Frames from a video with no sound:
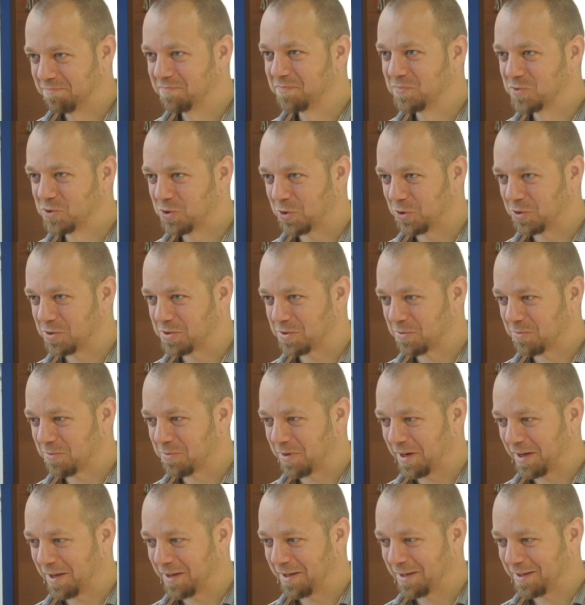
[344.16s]
stolicą
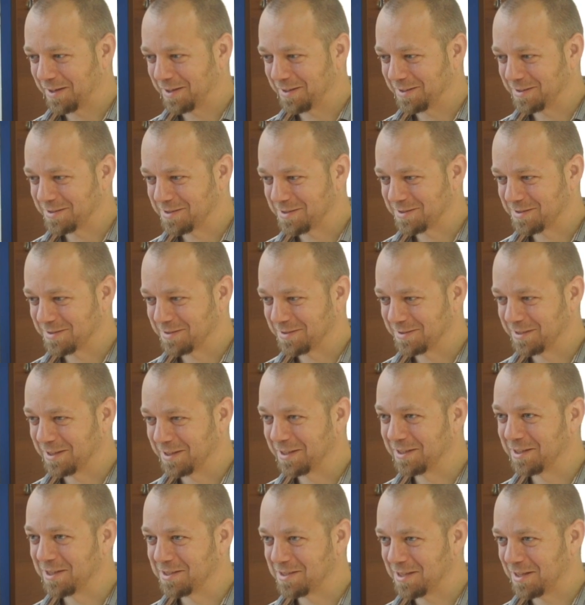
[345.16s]
reggae? Jaka jest
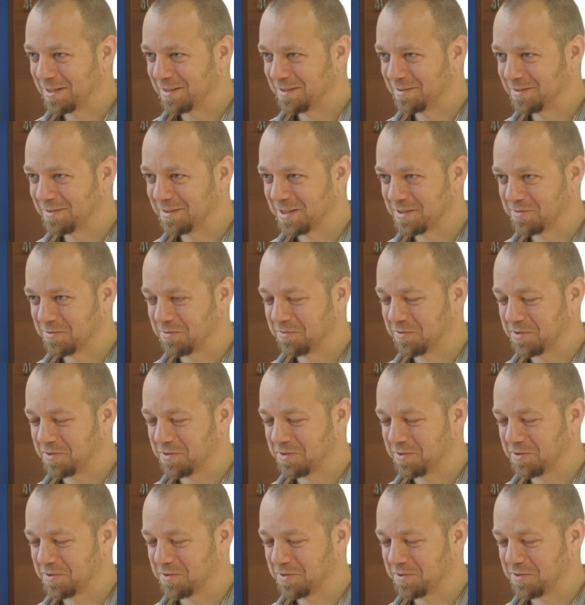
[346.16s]
geneza nazwy